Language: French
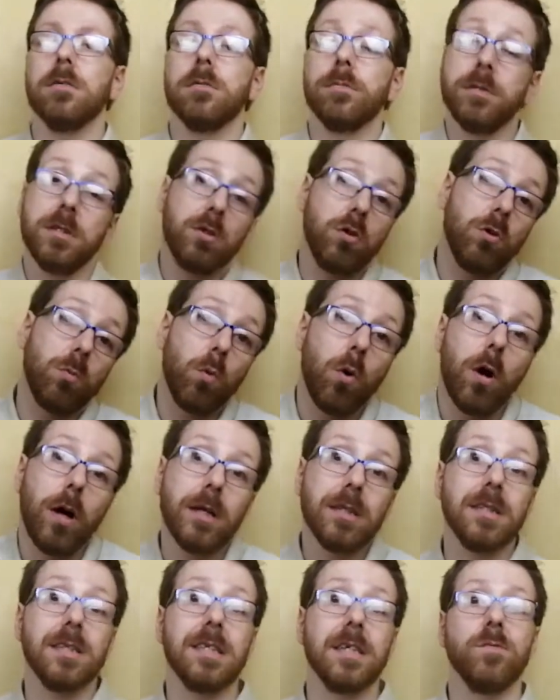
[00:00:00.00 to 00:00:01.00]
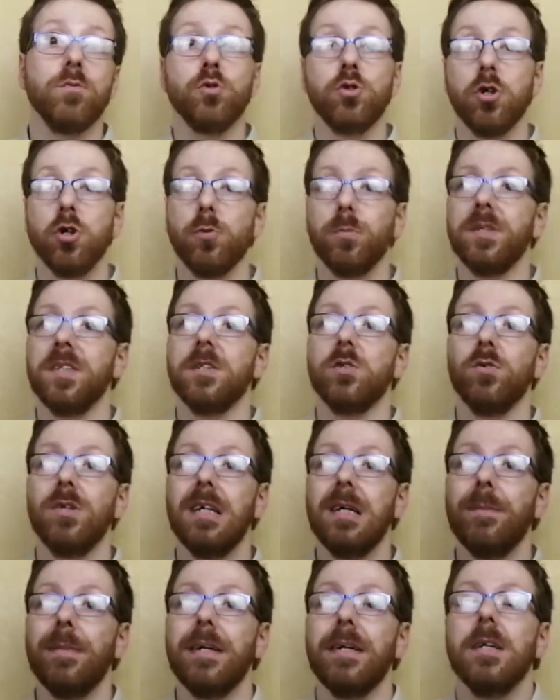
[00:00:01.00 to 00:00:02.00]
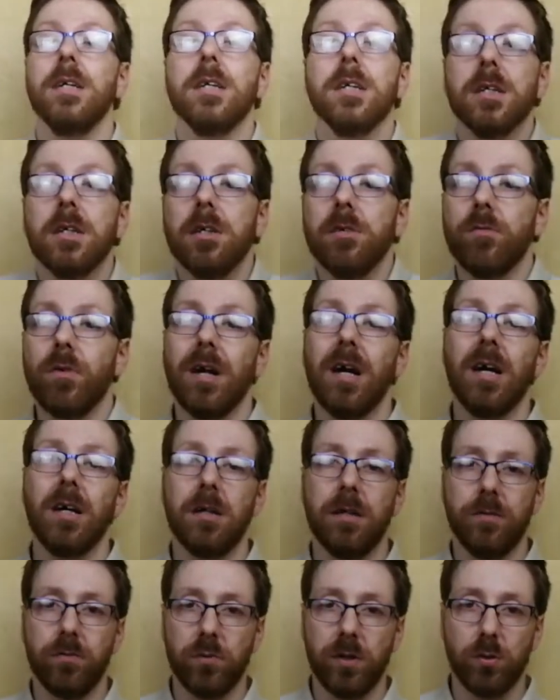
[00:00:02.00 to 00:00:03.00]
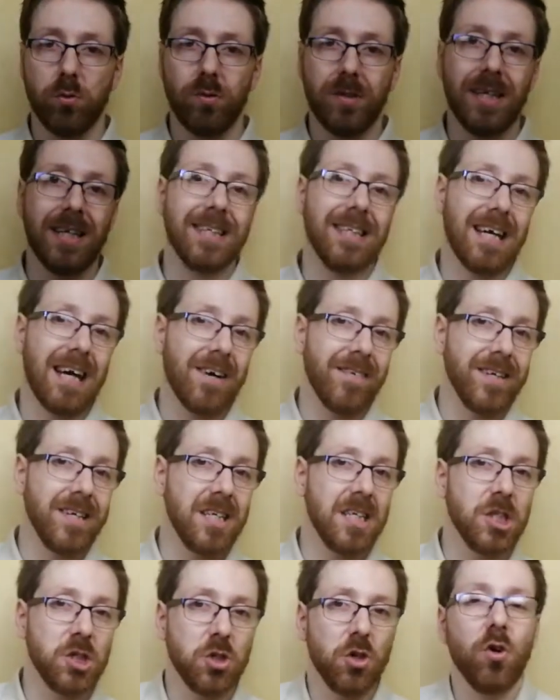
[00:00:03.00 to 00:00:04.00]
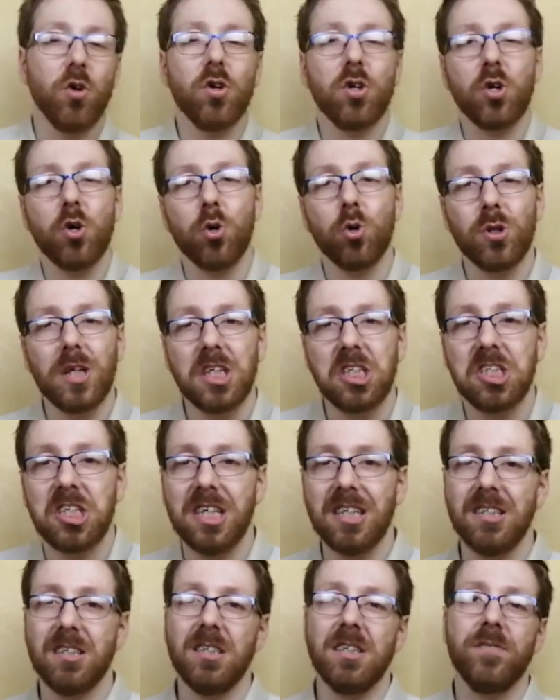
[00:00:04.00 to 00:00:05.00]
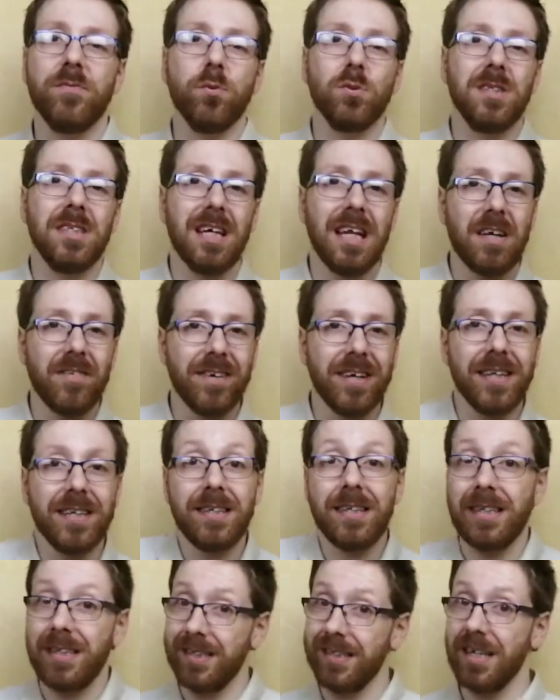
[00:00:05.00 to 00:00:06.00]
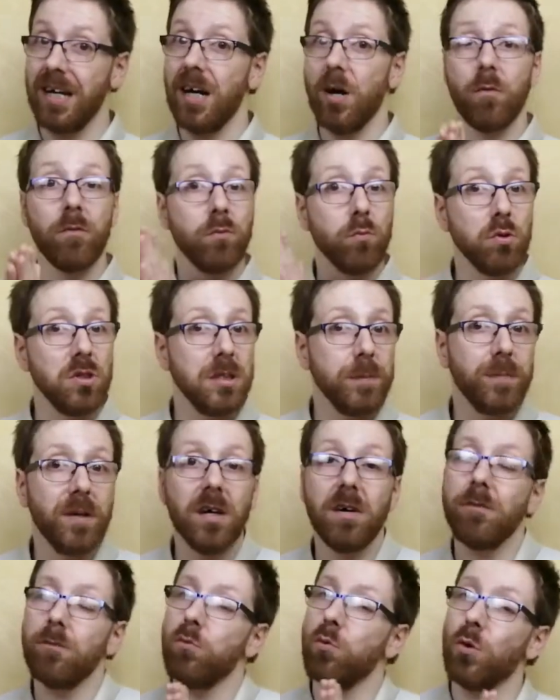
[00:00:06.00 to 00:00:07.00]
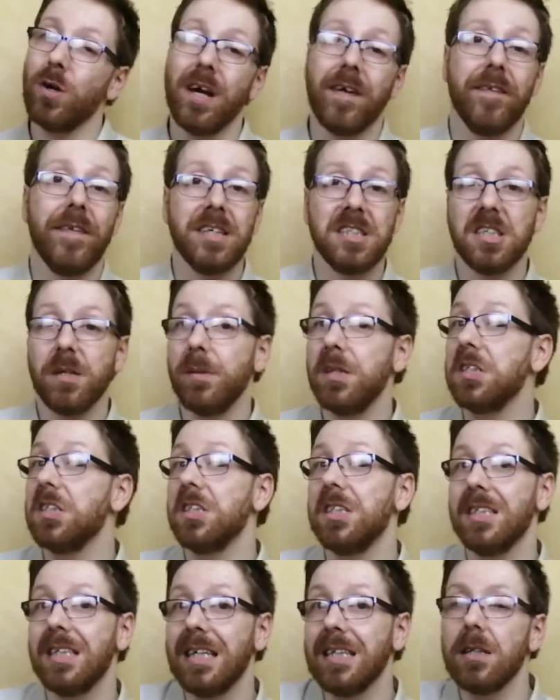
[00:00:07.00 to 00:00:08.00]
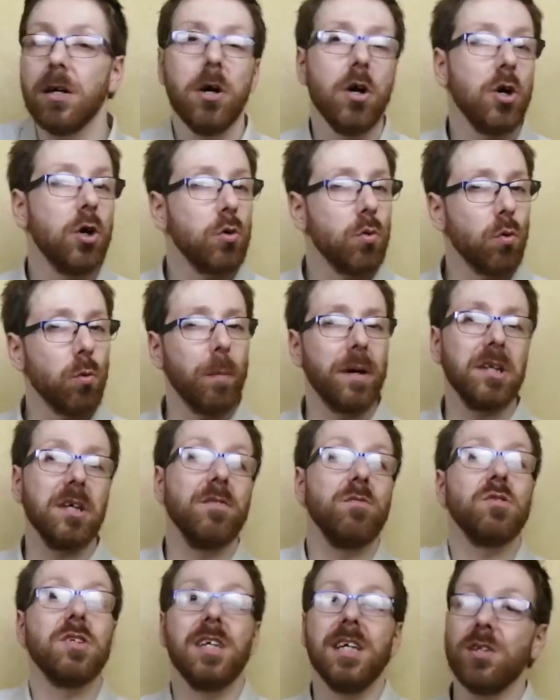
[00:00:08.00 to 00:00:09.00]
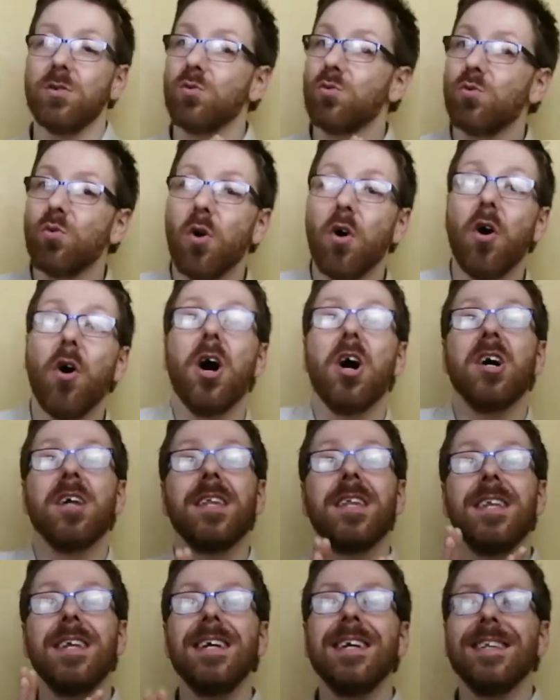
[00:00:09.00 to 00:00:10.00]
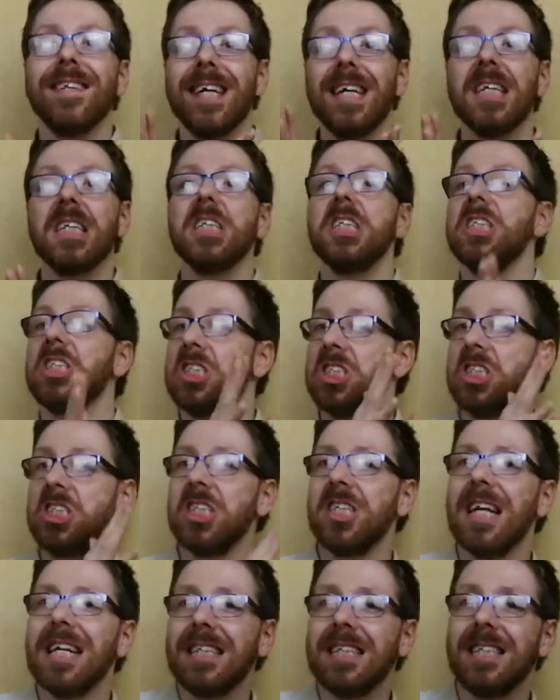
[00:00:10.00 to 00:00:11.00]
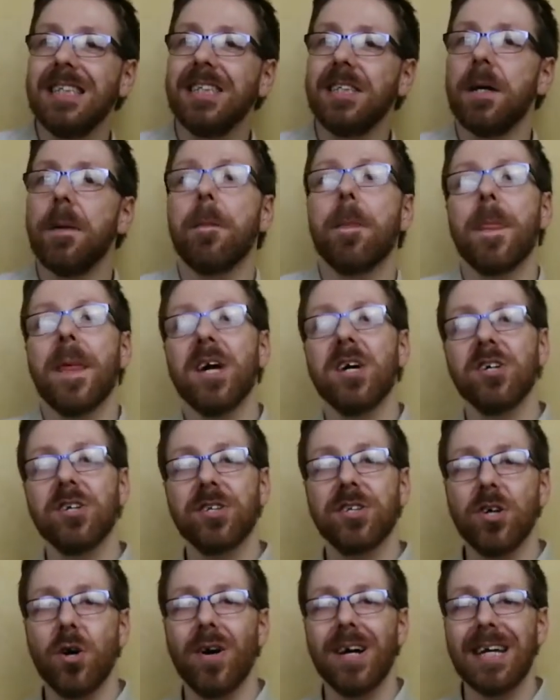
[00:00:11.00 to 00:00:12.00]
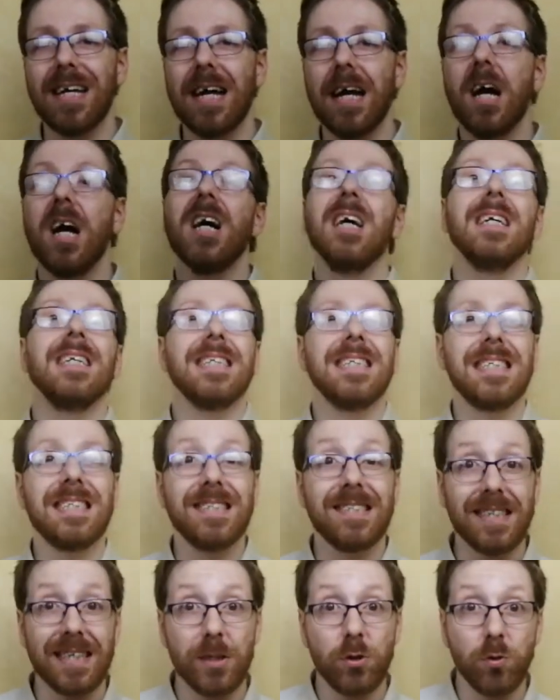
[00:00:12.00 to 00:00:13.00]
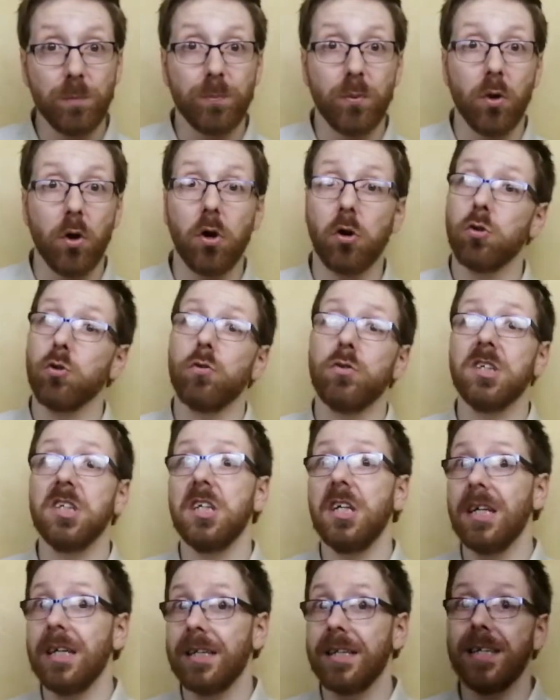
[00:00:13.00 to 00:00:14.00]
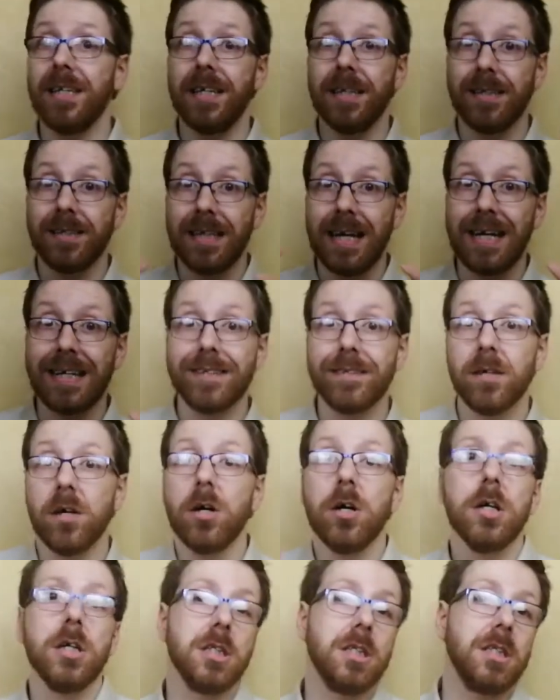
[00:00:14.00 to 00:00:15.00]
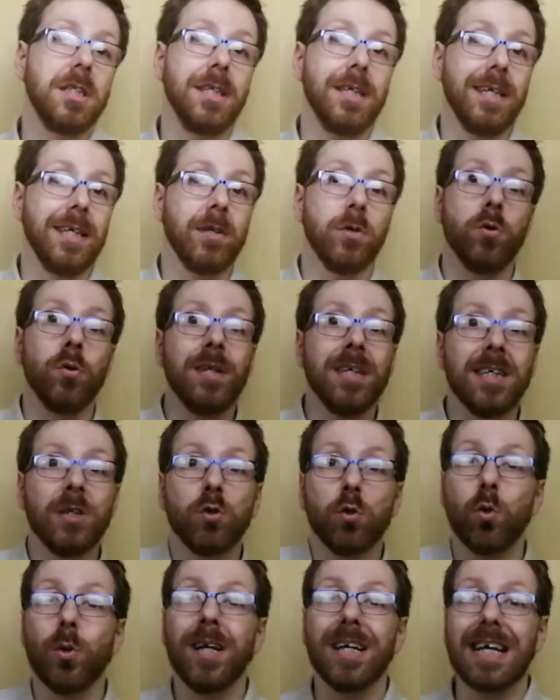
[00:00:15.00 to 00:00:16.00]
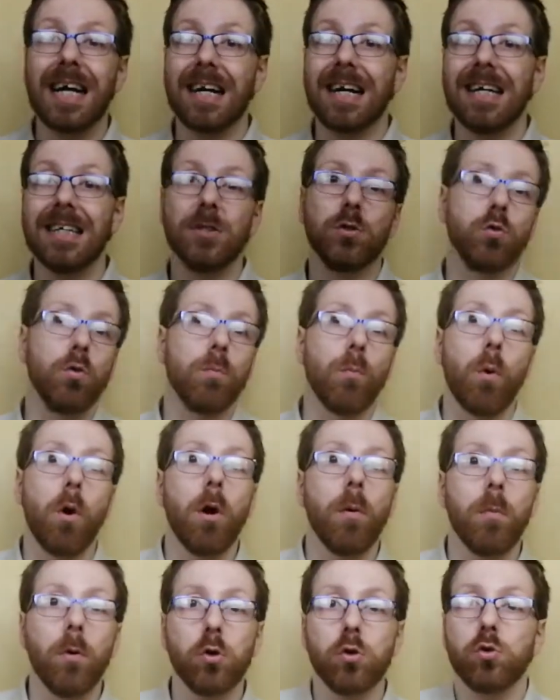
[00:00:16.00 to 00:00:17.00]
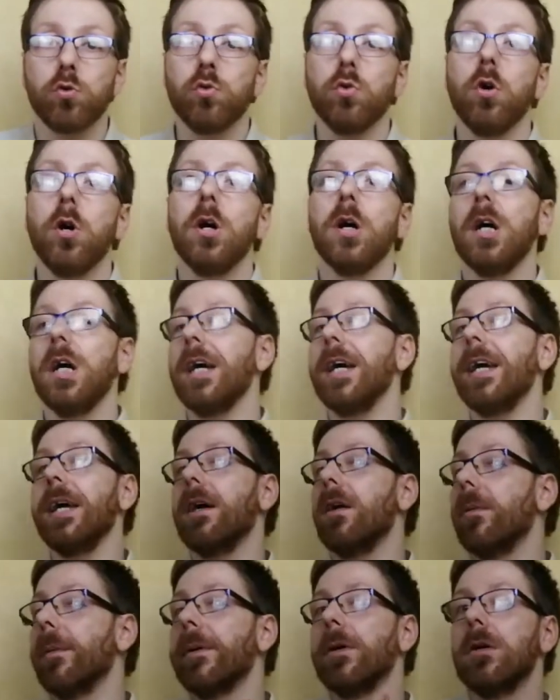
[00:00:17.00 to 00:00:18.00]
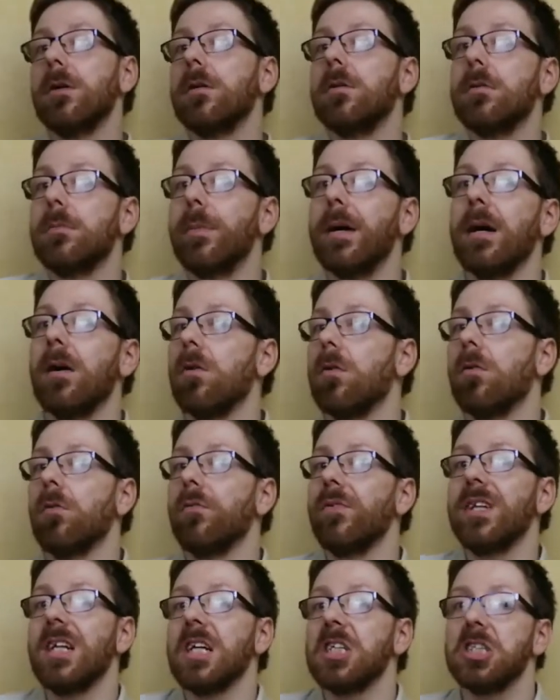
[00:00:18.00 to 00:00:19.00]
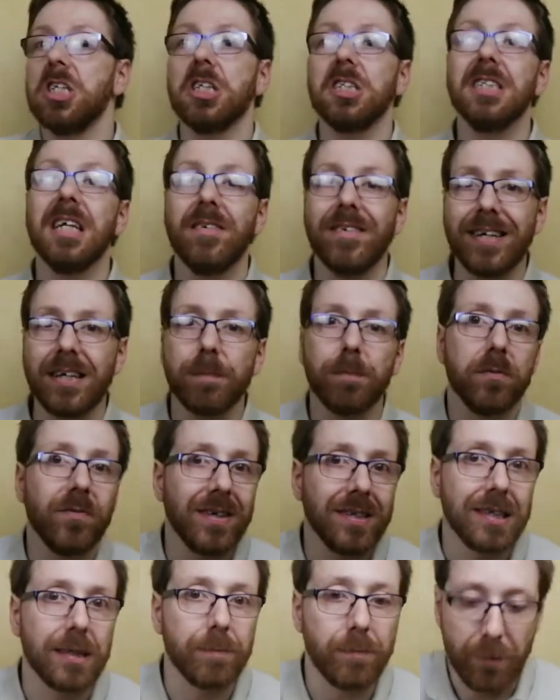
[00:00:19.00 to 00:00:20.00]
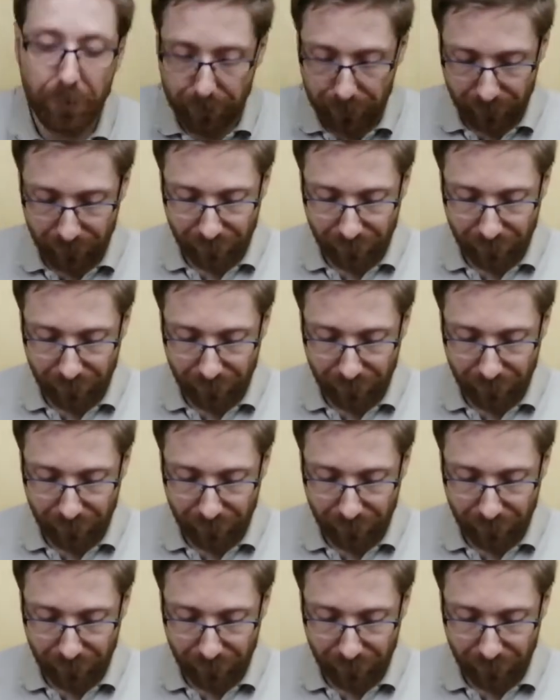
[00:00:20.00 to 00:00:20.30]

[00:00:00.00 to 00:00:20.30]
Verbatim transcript: Euh, dites-le moi hein, si ça vous choque, mais désolé, mais voilà, il faut être honnête avec les gens. Quand on achète, il faut dire la vérité. Et ça, on ne vous le dit pas, vous ne regardez jamais les étiquettes. Donc maintenant, vous allez être au courant. Si c'est écrit gélatine sans rien, c'est du porc. Donc c'est les, têtes c'est euh, les os, les carcasses qu'on boit en morceaux et ben, on fait de la gélatine avec, pour faire simple.